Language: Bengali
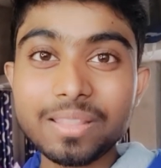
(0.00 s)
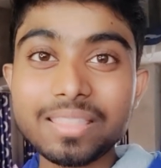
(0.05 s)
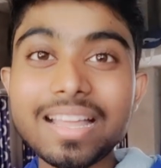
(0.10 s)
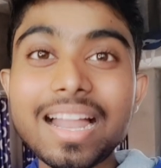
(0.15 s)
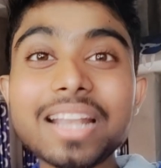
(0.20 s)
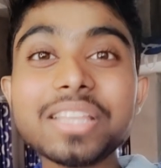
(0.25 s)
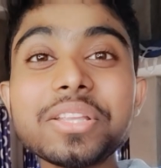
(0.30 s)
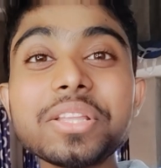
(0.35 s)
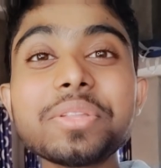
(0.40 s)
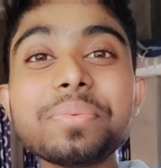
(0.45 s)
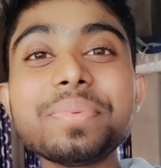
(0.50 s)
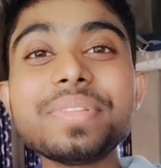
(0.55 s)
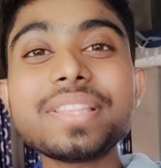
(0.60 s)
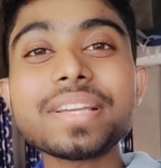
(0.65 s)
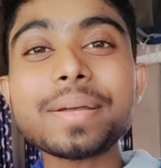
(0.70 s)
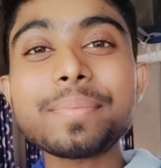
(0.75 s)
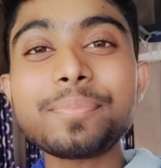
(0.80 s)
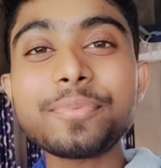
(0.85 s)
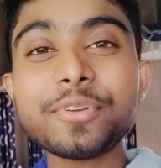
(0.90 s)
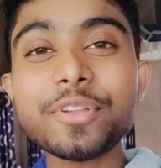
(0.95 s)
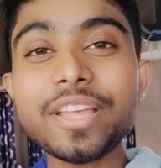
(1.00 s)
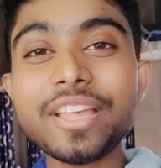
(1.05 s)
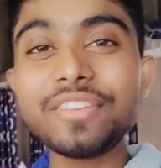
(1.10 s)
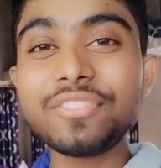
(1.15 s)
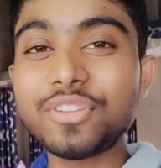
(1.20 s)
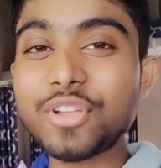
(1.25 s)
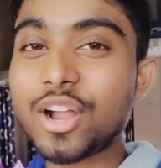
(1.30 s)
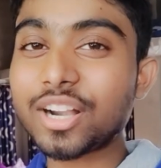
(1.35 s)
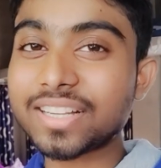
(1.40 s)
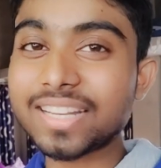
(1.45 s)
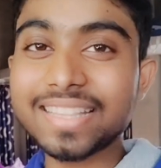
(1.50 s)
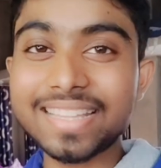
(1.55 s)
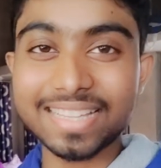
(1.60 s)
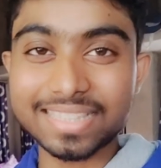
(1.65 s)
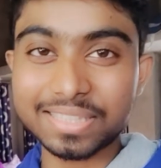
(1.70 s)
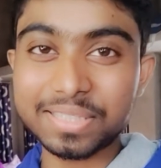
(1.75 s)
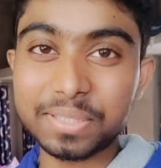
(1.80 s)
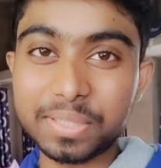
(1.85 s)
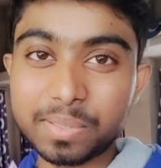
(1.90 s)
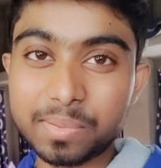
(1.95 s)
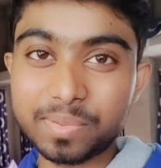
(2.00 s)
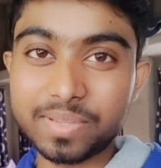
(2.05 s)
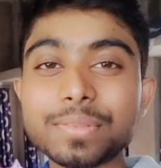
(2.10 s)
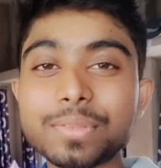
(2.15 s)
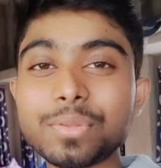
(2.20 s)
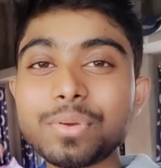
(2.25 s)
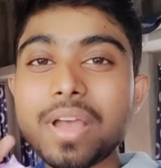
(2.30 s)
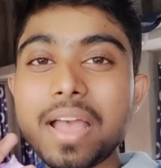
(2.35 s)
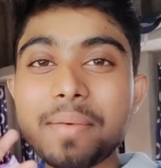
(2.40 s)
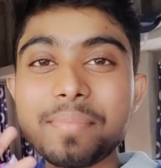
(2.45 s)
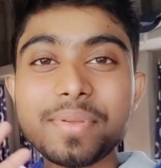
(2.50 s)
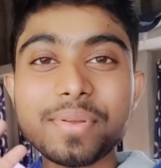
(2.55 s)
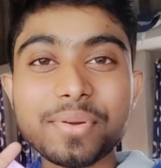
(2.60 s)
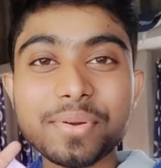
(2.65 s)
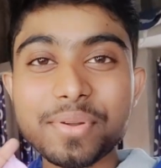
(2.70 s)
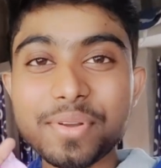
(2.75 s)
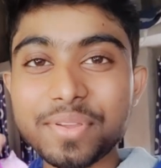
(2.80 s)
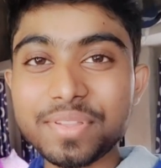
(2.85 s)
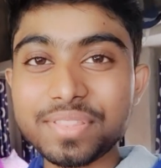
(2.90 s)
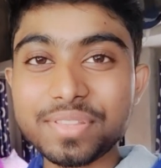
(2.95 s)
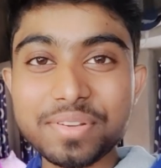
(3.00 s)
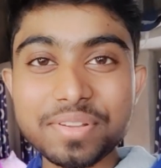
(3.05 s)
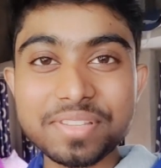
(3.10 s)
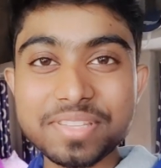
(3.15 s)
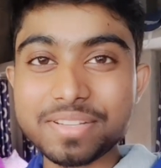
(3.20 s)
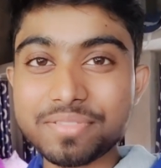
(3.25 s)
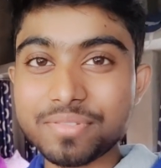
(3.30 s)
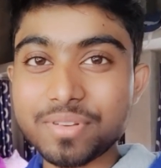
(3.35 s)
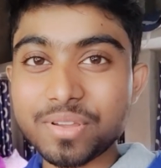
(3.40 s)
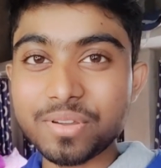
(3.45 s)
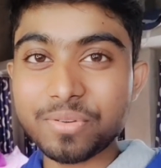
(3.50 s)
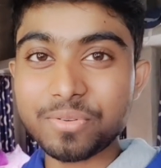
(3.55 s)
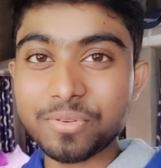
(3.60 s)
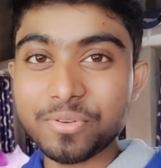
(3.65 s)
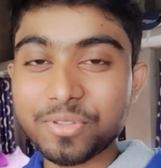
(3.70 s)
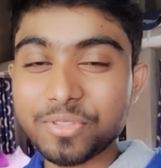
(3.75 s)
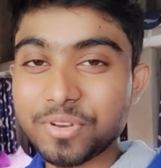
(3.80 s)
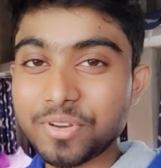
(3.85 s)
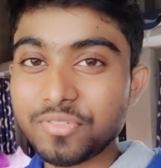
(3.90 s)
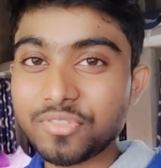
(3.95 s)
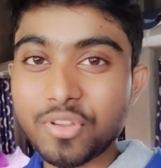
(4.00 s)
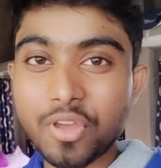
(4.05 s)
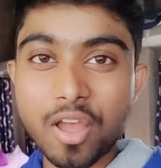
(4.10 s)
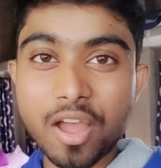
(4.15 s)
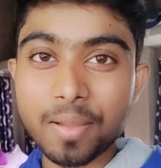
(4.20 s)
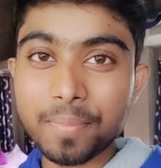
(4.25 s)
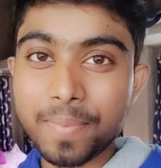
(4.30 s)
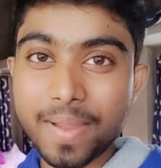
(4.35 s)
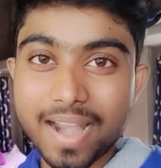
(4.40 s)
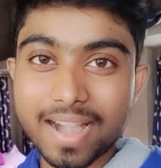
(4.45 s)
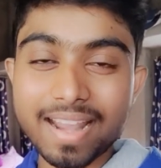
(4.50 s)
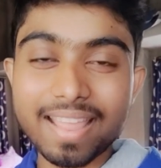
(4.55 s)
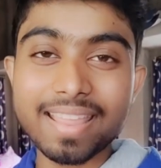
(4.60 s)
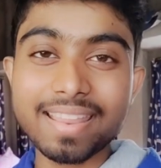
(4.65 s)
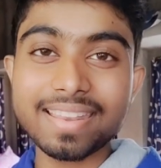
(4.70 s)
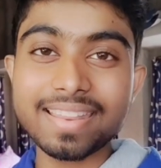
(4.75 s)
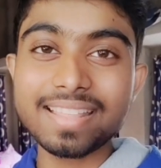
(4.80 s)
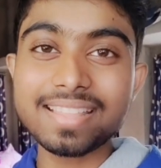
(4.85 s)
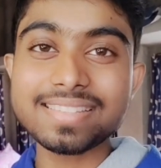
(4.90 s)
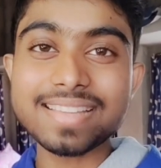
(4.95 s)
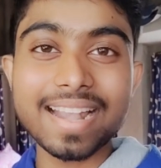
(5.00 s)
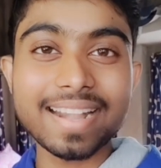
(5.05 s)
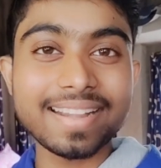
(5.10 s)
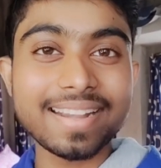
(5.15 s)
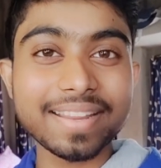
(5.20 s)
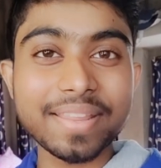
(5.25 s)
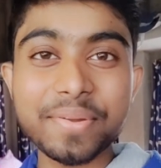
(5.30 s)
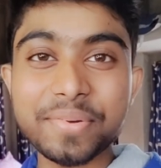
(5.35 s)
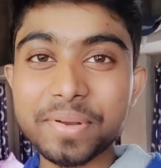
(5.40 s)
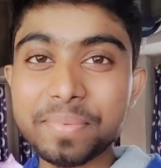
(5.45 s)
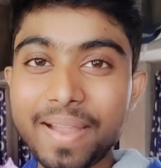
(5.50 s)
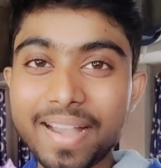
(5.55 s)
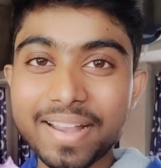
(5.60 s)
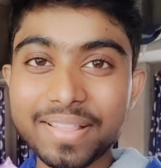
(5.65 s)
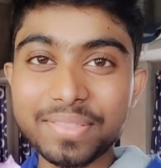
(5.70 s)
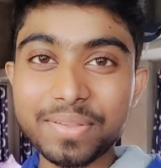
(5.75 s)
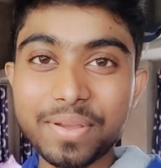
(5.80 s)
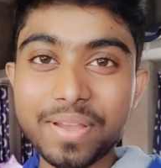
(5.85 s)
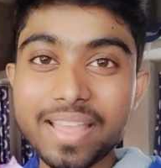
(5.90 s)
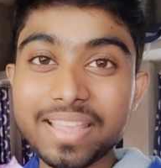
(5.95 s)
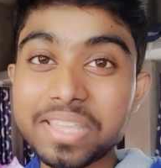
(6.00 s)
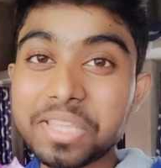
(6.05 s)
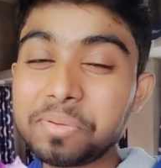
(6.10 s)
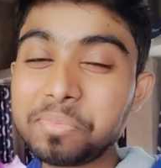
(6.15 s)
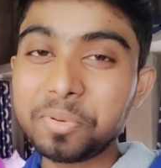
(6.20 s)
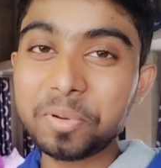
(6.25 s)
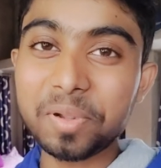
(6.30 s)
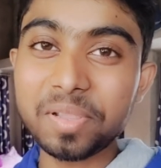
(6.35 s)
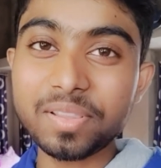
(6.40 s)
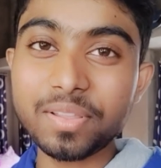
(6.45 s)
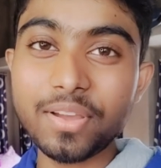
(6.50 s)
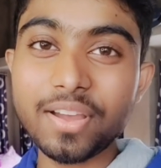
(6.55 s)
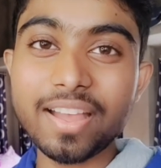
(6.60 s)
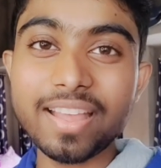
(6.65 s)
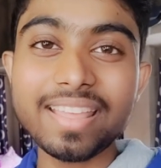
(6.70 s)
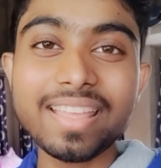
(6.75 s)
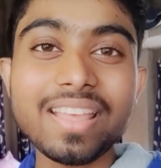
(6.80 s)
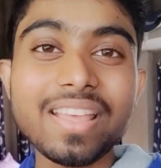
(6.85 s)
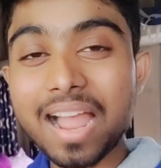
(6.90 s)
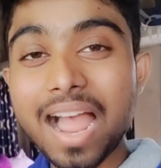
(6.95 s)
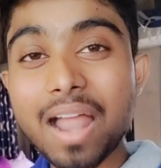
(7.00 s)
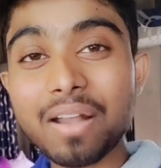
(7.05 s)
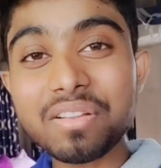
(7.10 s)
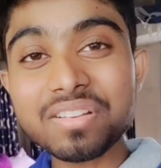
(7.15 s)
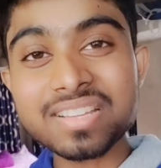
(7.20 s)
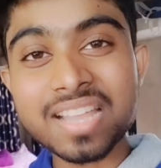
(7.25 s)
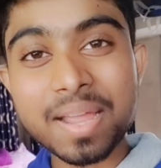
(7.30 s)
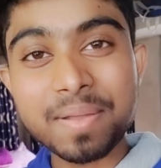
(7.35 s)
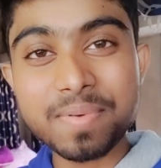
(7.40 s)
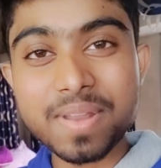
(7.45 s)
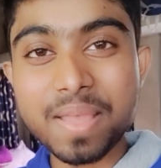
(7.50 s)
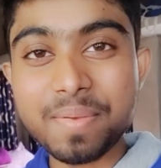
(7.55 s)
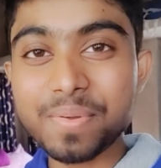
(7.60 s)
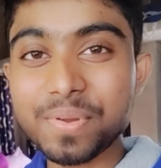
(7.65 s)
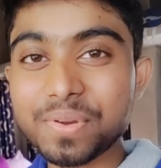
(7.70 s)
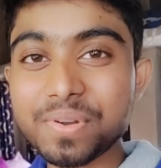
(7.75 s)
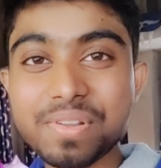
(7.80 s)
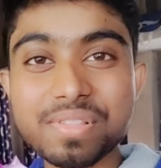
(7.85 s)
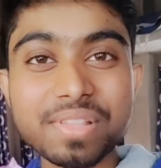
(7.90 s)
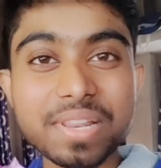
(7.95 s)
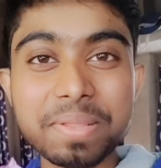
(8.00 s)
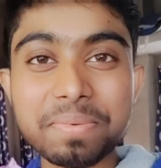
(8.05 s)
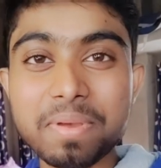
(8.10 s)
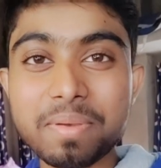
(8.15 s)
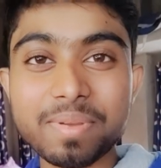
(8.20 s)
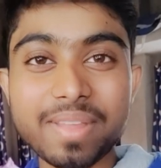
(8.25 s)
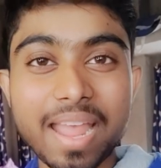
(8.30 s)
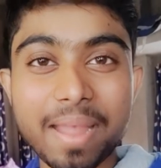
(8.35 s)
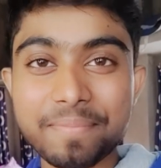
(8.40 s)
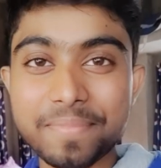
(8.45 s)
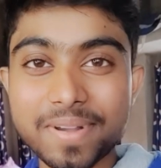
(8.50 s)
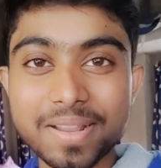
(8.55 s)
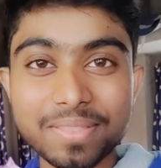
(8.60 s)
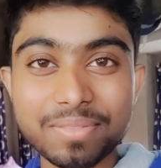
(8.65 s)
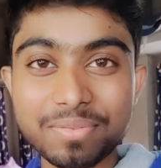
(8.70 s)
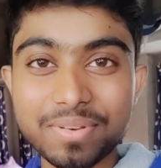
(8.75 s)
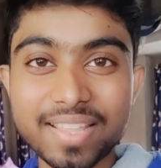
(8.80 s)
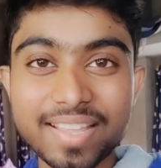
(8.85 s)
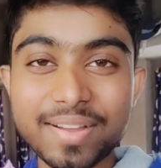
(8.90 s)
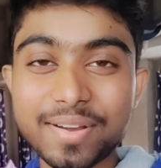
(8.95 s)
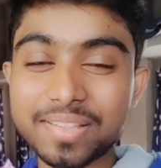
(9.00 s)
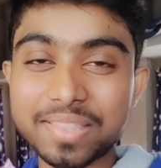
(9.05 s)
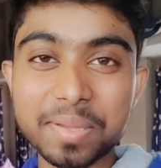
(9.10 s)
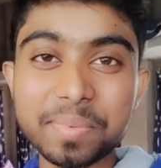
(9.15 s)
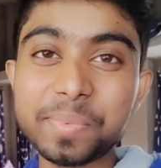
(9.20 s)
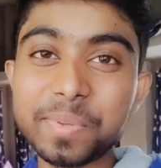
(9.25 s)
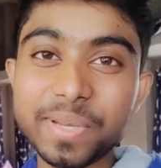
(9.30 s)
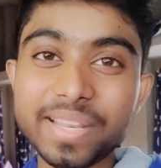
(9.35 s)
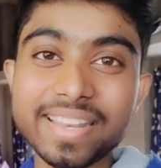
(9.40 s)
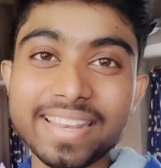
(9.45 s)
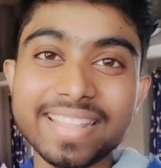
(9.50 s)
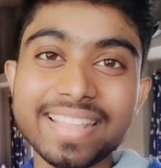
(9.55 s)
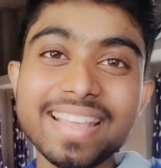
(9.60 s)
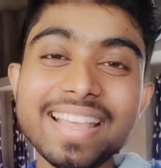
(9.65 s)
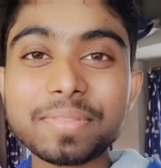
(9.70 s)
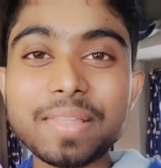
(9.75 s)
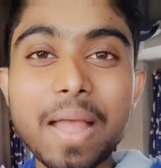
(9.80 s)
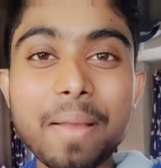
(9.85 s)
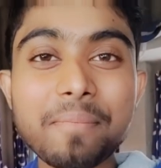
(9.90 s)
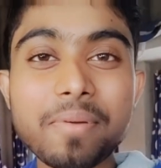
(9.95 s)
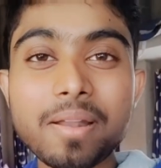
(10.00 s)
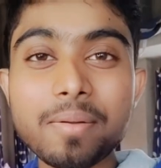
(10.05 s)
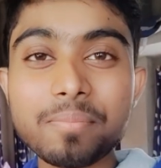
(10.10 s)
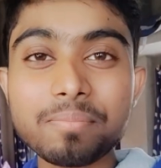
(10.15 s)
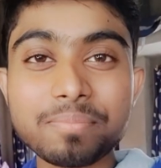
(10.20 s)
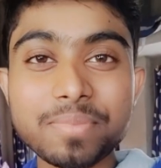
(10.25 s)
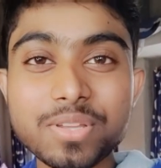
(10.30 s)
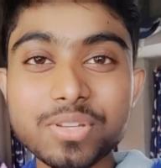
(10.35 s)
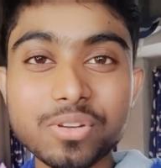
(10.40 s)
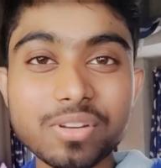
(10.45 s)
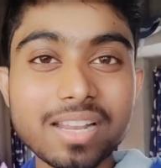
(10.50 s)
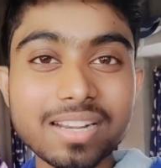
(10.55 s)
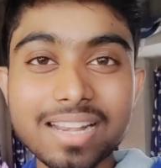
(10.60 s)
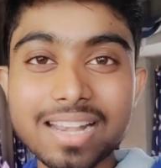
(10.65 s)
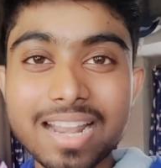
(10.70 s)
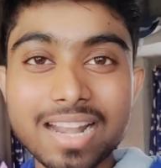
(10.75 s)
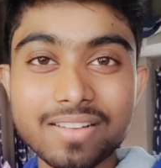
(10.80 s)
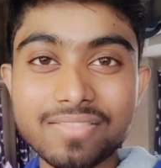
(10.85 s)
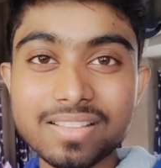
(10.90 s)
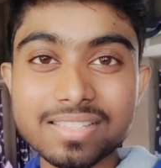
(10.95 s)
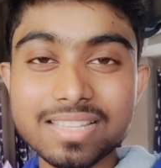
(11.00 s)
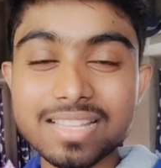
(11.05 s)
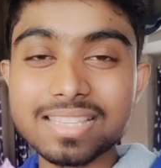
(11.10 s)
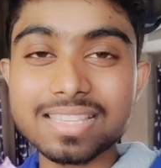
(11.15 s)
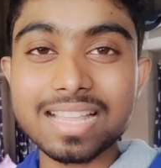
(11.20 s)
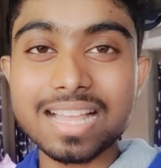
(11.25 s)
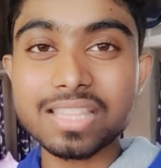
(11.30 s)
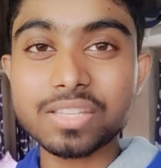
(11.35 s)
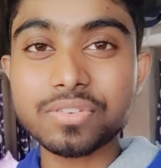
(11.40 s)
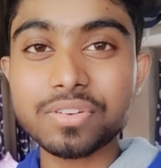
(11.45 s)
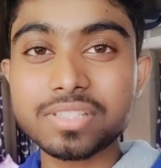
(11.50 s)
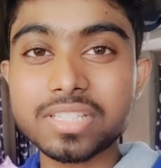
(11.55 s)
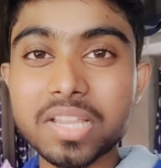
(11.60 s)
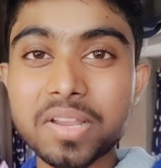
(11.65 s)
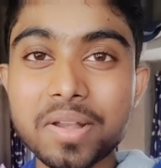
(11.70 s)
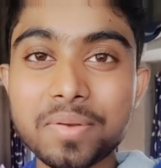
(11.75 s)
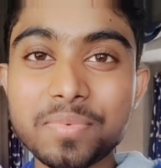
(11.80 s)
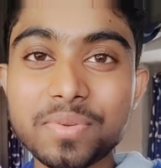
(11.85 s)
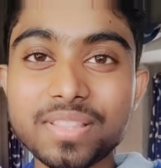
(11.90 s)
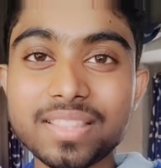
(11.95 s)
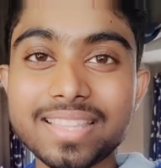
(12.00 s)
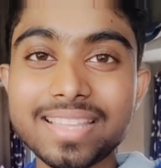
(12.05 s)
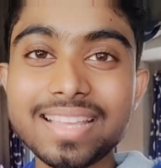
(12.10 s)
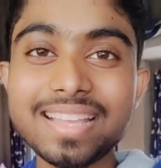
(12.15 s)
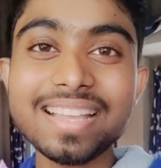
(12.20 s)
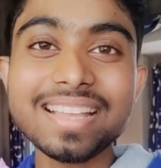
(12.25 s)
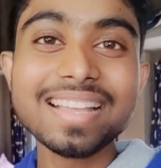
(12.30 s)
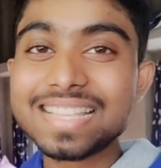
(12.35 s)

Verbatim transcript: তার জন্য তোমাদেরকে পুরো এই ভ্লগটা দেখতে হবে তো আমি কোনোদিনও জীবনে কোনোদিনও ভ্লগ বানাইনি জানি না কি করে বানাতে হয় কি বলতে হয় কারোর সামনে আমি কোনোদিন এভাবে ক্যামেরা আসলে কথা বলিনি তো আমার ভীষণ একটা নার্ভাসনেস কাজ করছে আর মধ্যে